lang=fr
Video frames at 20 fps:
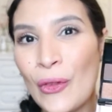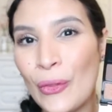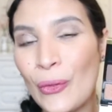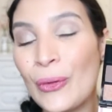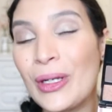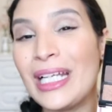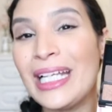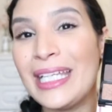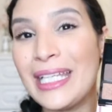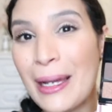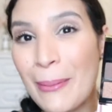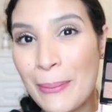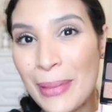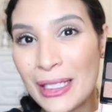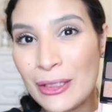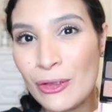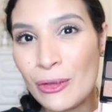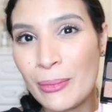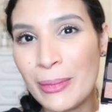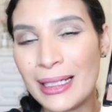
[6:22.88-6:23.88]
Donc il n'y a
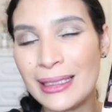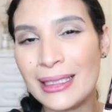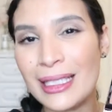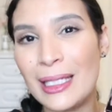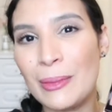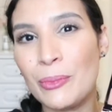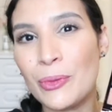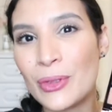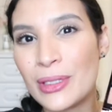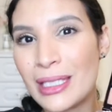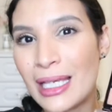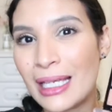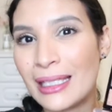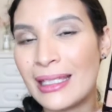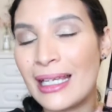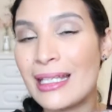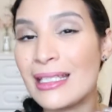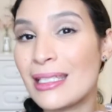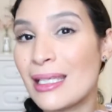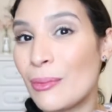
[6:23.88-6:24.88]
pas de mat et pour
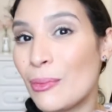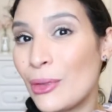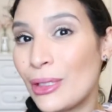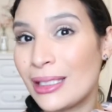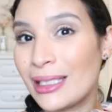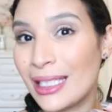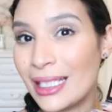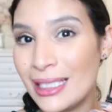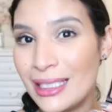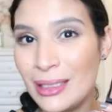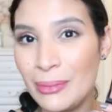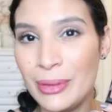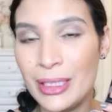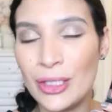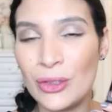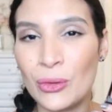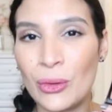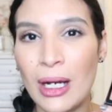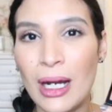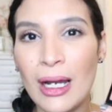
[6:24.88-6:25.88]
certaines, ça peut être
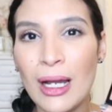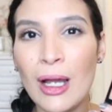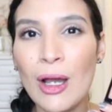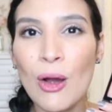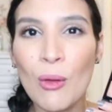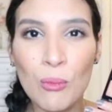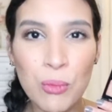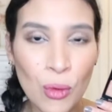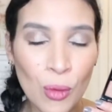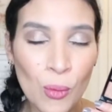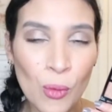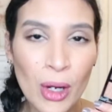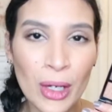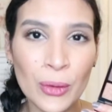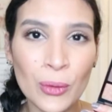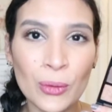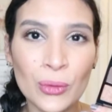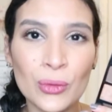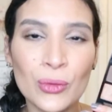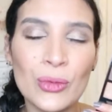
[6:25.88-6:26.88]
rédhibitoire. Pour moi,
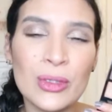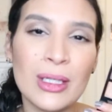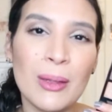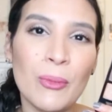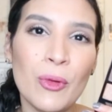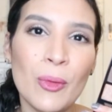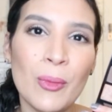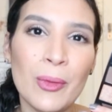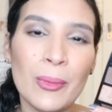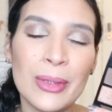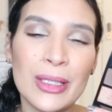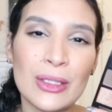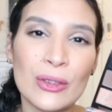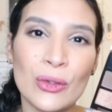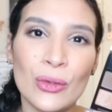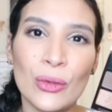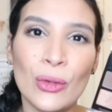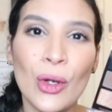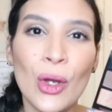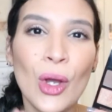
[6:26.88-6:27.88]
non, tout simplement parce
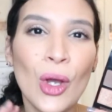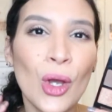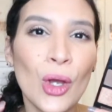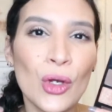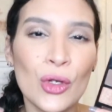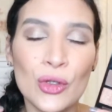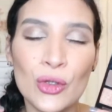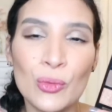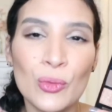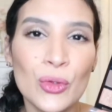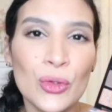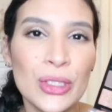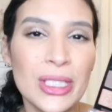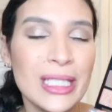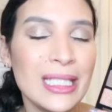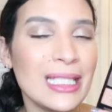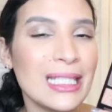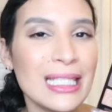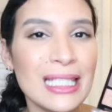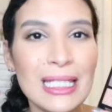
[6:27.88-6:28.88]
que je me
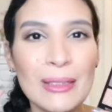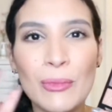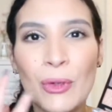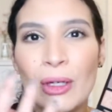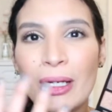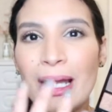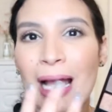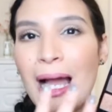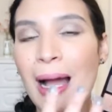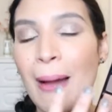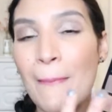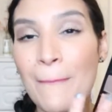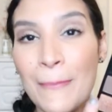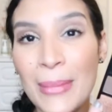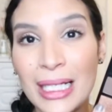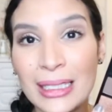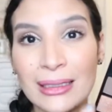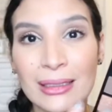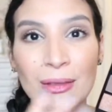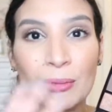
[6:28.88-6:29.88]
dis, s'il manque un
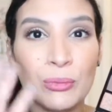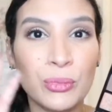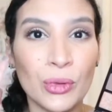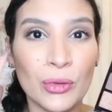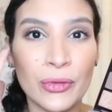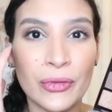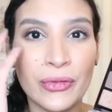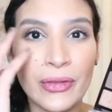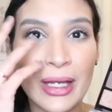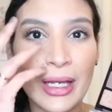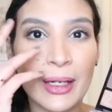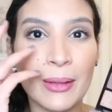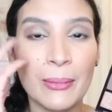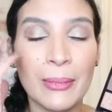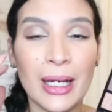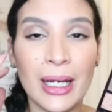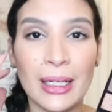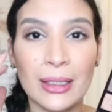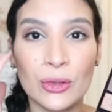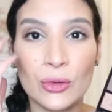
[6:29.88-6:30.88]
mat pour faire
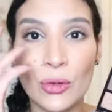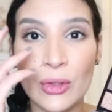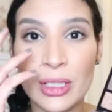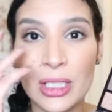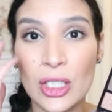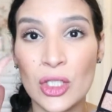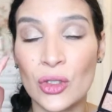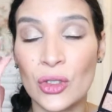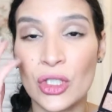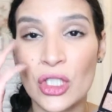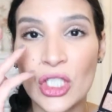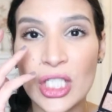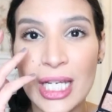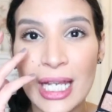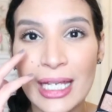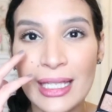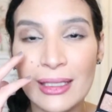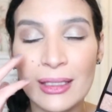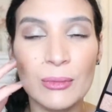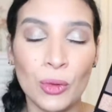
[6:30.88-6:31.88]
ma transition
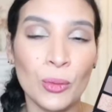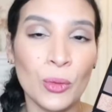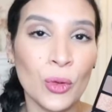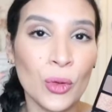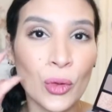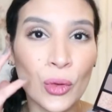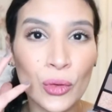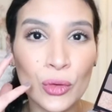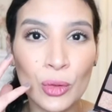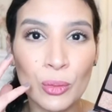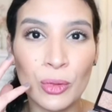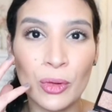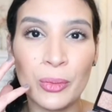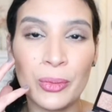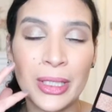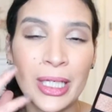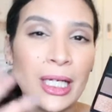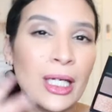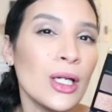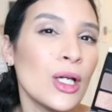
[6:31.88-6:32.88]
shade, pour mon creux de
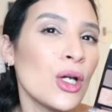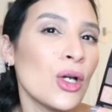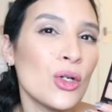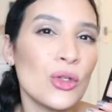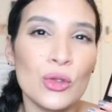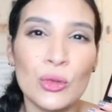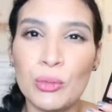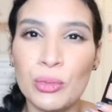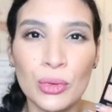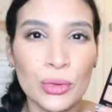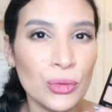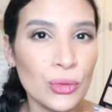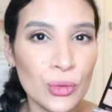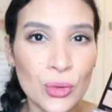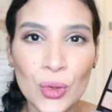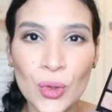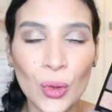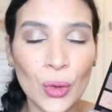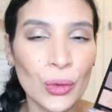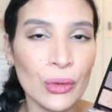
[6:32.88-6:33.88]
paupière, je peux
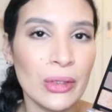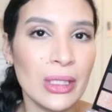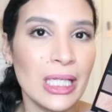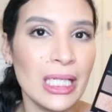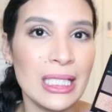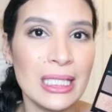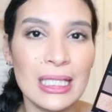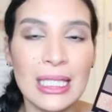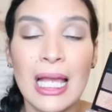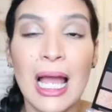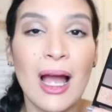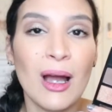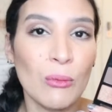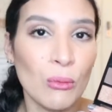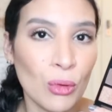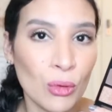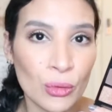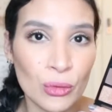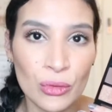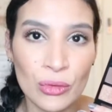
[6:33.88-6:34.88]
toujours utiliser un
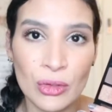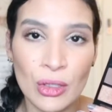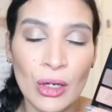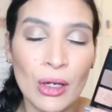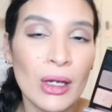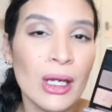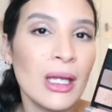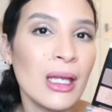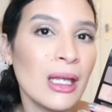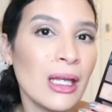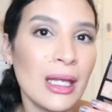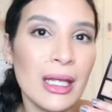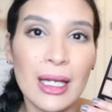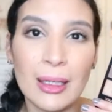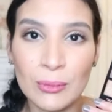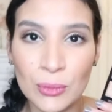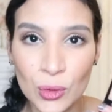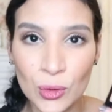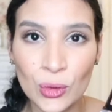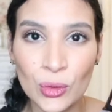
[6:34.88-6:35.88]
bronzer et
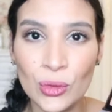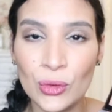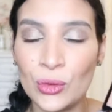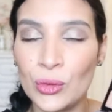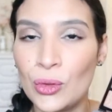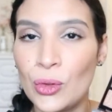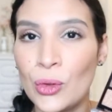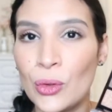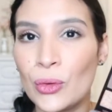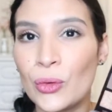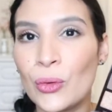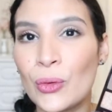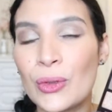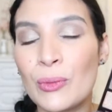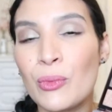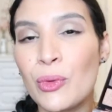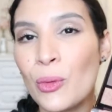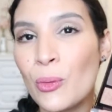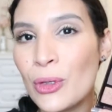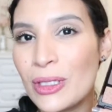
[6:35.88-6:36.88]
un good to go. Donc
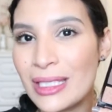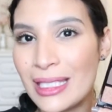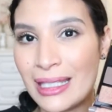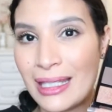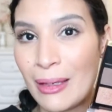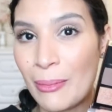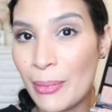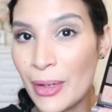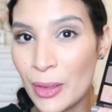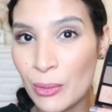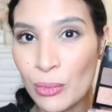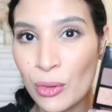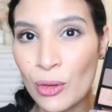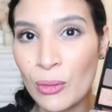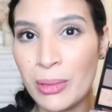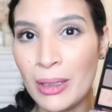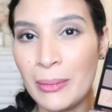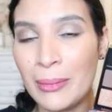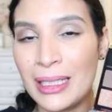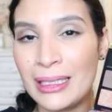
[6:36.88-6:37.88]
pour moi, c'était pas une
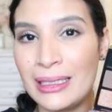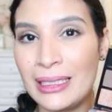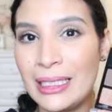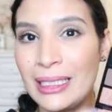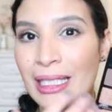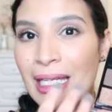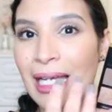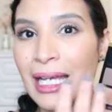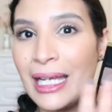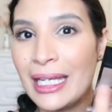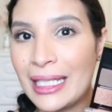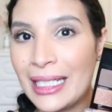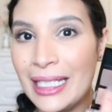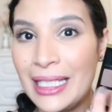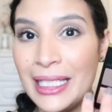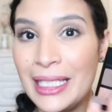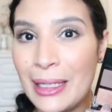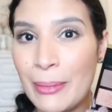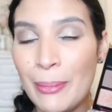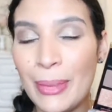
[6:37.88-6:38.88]
problématique
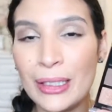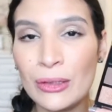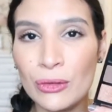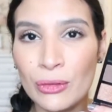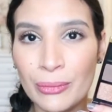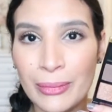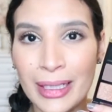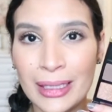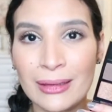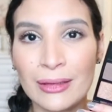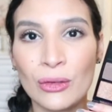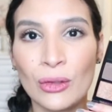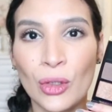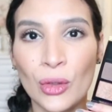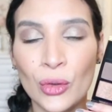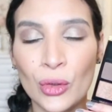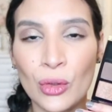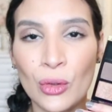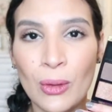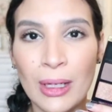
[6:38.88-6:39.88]
qu'il n'y ait pas de mat dans
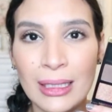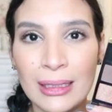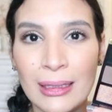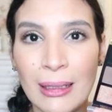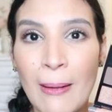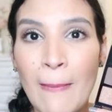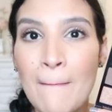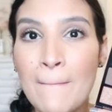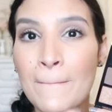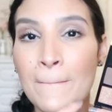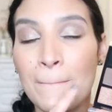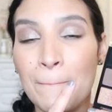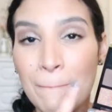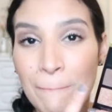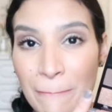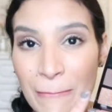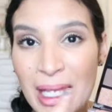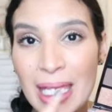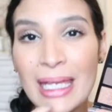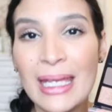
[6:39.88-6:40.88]
le quad.
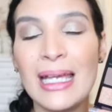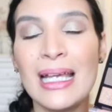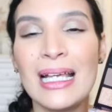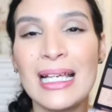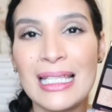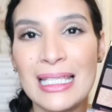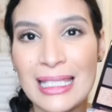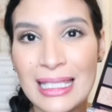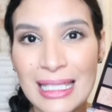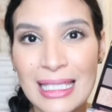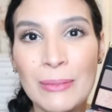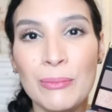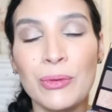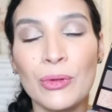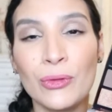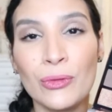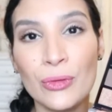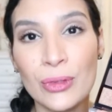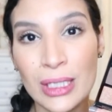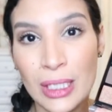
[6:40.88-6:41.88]
Mais si
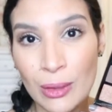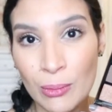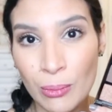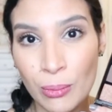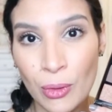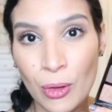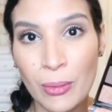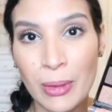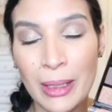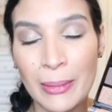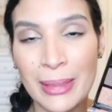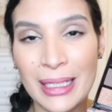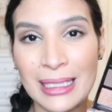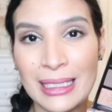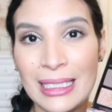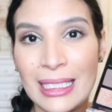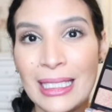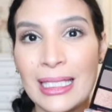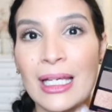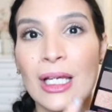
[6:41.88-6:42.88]
pour vous c'est une
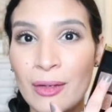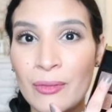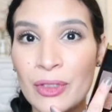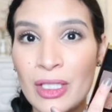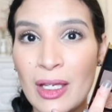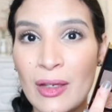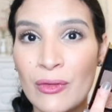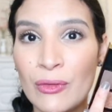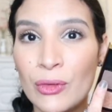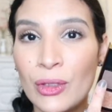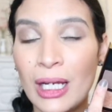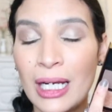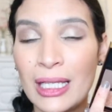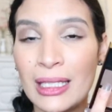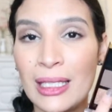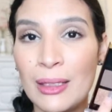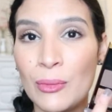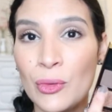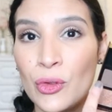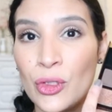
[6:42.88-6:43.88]
problématique, comme vous avez vu dans la
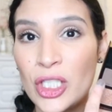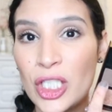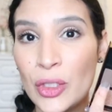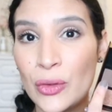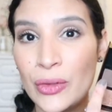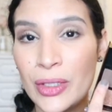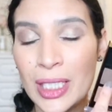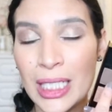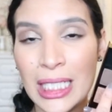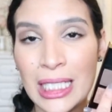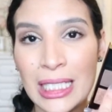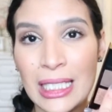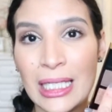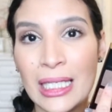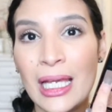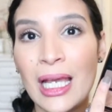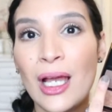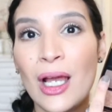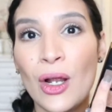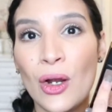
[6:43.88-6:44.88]
démo, j'ai
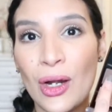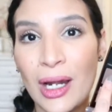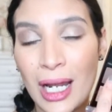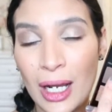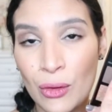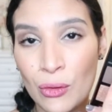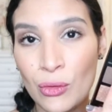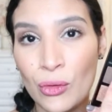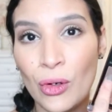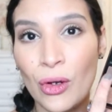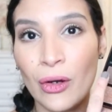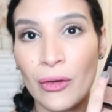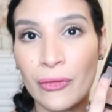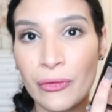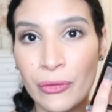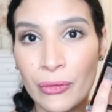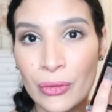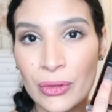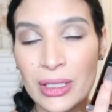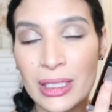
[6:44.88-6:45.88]
utilisé la couleur
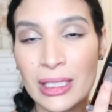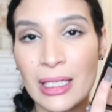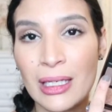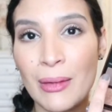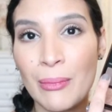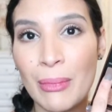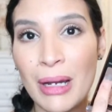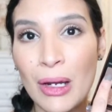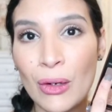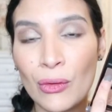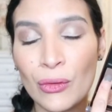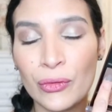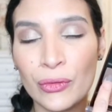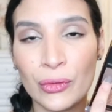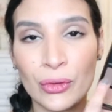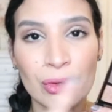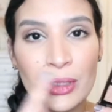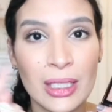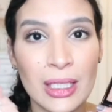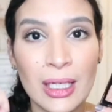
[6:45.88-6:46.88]
foncée, marron
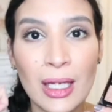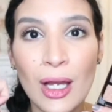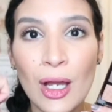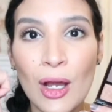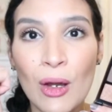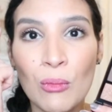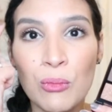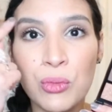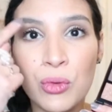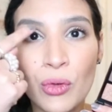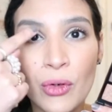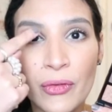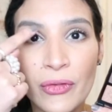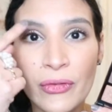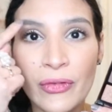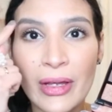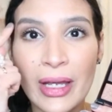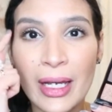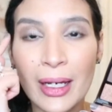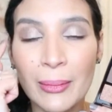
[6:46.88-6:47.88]
foncé, pour
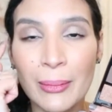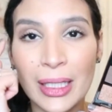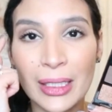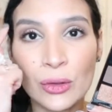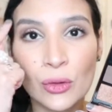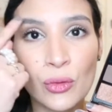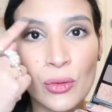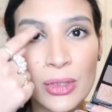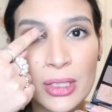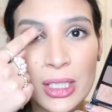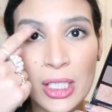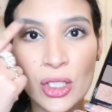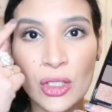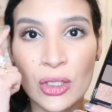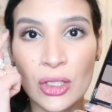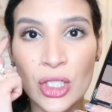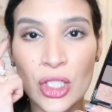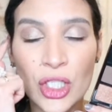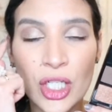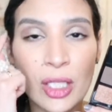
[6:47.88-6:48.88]
faire ma
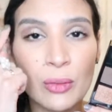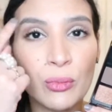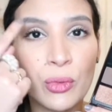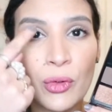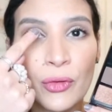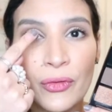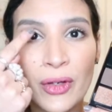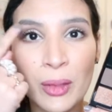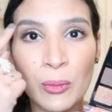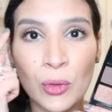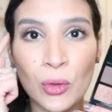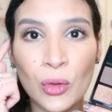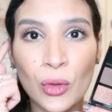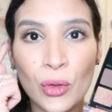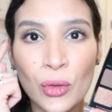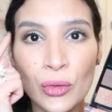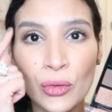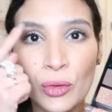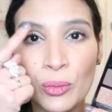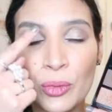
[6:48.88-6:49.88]
transition shade, pour faire mon
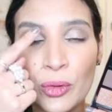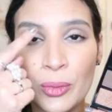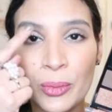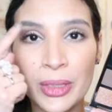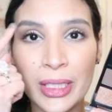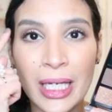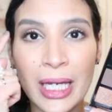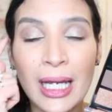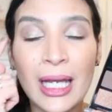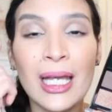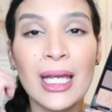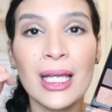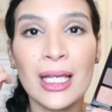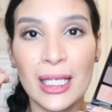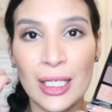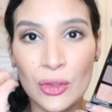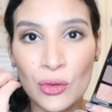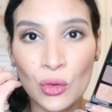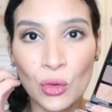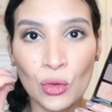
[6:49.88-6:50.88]
creux de paupière
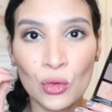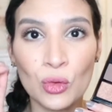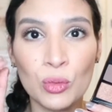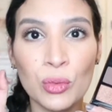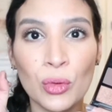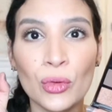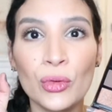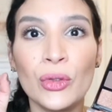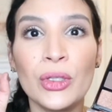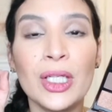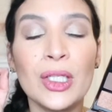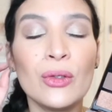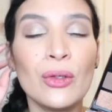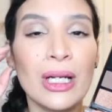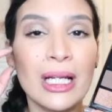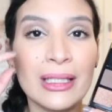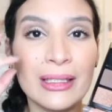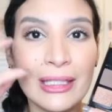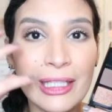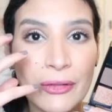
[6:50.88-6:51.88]
et surtout pour donner de
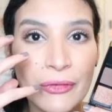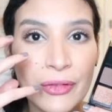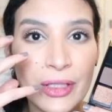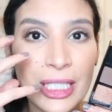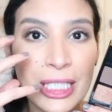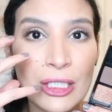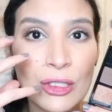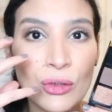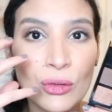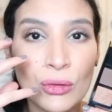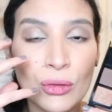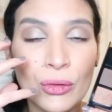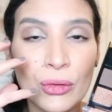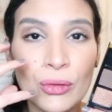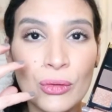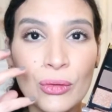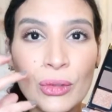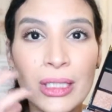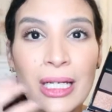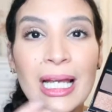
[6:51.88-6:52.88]
la définition au
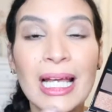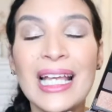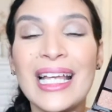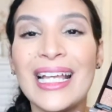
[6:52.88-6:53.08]
look